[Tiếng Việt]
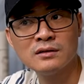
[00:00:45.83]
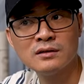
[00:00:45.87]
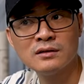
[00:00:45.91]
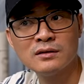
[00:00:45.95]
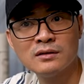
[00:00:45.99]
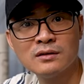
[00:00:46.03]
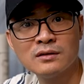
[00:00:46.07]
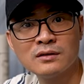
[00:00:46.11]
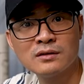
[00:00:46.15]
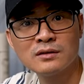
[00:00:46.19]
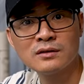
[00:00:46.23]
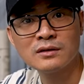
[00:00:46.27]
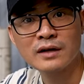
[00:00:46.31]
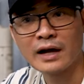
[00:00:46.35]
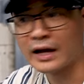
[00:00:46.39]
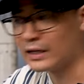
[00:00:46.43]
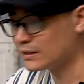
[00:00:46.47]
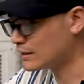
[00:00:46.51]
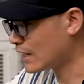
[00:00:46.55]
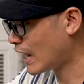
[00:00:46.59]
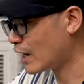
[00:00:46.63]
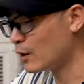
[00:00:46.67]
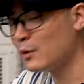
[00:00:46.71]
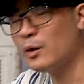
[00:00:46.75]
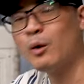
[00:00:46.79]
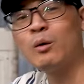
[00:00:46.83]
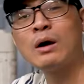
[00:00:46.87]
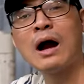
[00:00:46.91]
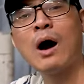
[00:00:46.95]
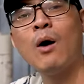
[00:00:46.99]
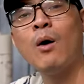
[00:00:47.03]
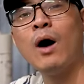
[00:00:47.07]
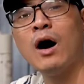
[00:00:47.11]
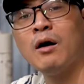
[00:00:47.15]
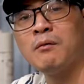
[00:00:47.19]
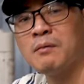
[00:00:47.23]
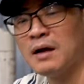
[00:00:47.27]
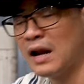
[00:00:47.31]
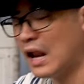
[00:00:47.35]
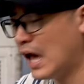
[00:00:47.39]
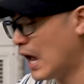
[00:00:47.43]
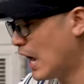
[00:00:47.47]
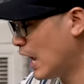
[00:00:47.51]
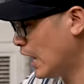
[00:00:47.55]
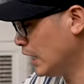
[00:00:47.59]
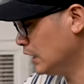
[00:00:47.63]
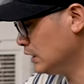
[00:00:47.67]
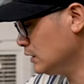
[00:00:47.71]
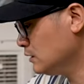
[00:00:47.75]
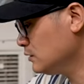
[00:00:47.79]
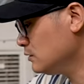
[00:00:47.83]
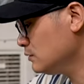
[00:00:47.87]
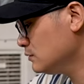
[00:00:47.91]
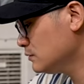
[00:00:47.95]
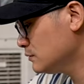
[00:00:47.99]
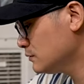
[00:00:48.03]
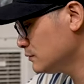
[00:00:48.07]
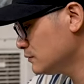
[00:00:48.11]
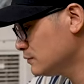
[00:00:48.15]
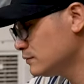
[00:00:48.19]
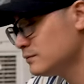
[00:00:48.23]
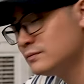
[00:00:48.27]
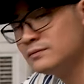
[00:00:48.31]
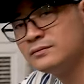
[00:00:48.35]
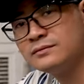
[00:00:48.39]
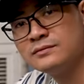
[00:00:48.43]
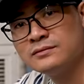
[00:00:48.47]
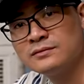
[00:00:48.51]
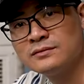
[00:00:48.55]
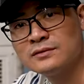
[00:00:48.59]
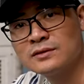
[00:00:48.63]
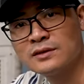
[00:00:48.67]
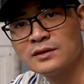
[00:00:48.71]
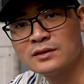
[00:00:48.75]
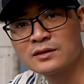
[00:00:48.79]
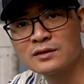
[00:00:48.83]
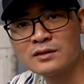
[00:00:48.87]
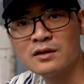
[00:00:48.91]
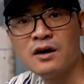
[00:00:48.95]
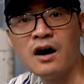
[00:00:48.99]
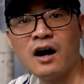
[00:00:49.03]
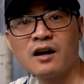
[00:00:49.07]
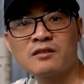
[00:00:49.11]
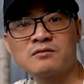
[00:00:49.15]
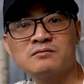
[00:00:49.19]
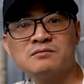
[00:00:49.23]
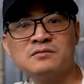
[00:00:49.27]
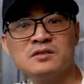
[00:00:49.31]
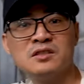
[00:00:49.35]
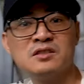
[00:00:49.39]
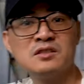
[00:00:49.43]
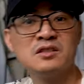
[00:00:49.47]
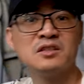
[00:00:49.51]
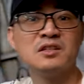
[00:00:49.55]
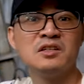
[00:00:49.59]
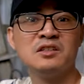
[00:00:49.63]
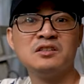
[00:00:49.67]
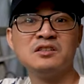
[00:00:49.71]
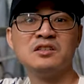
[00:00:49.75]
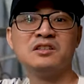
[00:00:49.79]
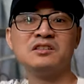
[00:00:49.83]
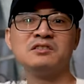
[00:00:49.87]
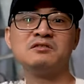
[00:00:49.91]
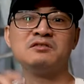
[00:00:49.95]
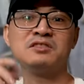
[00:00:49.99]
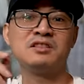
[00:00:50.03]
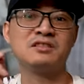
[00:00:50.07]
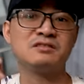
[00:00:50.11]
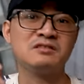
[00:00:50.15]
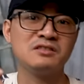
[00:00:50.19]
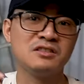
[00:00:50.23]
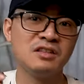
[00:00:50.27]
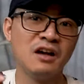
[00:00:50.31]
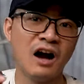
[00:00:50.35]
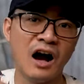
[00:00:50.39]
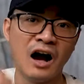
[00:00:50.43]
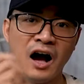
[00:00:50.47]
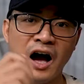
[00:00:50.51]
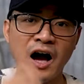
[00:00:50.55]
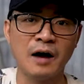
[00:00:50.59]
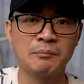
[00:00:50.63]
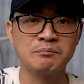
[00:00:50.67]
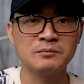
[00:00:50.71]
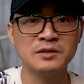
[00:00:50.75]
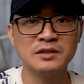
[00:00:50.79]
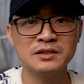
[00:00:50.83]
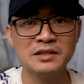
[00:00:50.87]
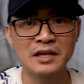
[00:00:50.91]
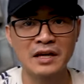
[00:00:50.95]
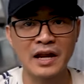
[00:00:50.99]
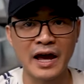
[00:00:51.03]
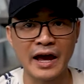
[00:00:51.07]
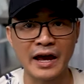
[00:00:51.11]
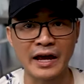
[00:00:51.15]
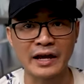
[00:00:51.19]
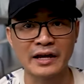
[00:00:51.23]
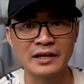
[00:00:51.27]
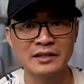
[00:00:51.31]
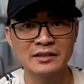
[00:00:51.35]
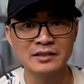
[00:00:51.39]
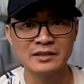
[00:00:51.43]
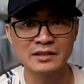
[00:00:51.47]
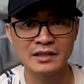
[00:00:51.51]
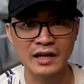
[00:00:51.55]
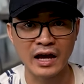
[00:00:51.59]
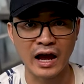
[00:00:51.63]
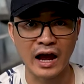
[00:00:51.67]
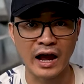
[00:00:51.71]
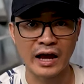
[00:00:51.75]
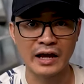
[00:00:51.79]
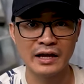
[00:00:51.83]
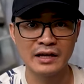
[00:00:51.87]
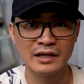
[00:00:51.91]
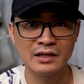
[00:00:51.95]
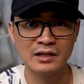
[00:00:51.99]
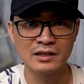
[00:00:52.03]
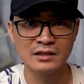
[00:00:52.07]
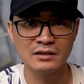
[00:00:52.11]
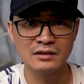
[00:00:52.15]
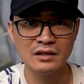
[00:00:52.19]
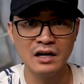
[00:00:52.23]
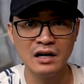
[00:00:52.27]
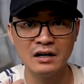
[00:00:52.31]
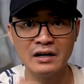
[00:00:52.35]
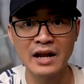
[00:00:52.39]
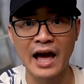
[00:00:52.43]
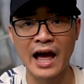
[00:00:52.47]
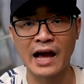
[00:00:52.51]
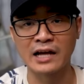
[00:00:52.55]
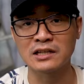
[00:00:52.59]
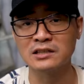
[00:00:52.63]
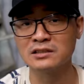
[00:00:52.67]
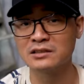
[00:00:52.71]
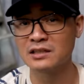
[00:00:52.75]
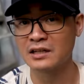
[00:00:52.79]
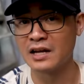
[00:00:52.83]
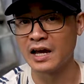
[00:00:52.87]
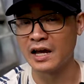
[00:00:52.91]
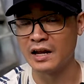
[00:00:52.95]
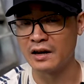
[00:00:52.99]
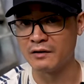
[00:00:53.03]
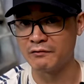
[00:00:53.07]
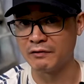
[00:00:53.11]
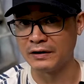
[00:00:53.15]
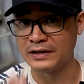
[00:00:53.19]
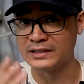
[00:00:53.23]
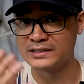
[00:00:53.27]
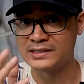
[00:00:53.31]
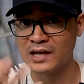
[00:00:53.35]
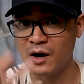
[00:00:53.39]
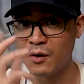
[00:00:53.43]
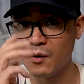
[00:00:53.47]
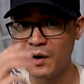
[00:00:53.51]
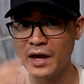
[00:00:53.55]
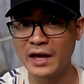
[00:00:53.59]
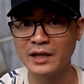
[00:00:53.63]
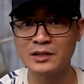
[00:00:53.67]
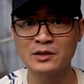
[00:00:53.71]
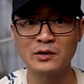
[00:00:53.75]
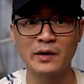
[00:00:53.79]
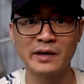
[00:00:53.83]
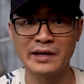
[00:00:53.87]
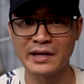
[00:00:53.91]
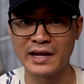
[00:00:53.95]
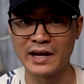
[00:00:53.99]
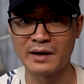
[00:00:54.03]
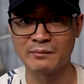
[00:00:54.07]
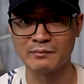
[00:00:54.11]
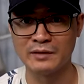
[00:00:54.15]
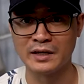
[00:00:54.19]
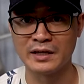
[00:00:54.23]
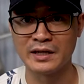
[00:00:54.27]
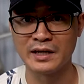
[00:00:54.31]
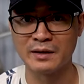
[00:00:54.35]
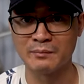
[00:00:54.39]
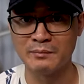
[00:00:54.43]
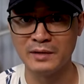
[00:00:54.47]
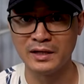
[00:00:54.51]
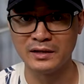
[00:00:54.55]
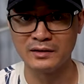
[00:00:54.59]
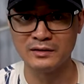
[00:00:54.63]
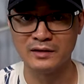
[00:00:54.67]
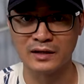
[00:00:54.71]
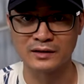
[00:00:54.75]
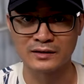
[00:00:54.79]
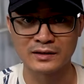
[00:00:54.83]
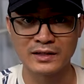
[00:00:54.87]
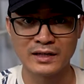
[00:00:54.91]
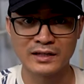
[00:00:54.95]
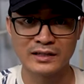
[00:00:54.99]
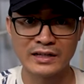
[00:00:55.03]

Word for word: Vâng. Anh trai có yêu cầu không mà lên? Lên chứ anh, phải được. Lên chứ. Những trường hợp như thế này, những cái đơn hàng như thế này là phải sâu lên cho anh em để anh em biết được.